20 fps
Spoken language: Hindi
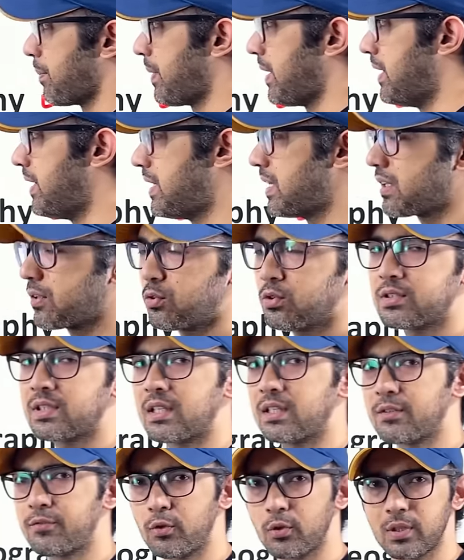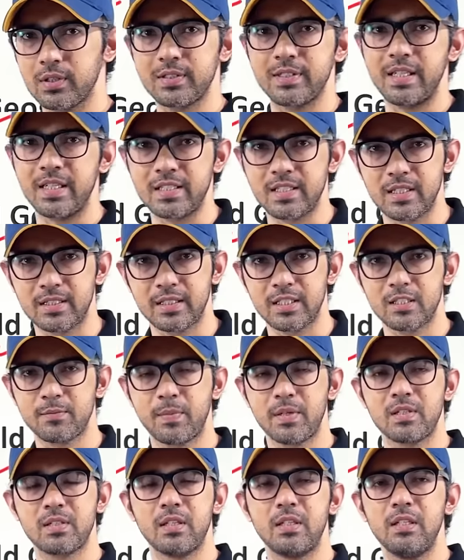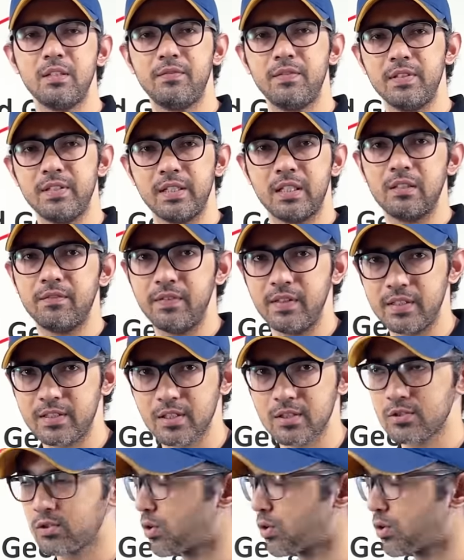पे इंडिया को ज़्यादा फोकस किया जाता है स्पेशली फिजिकल फीचर्स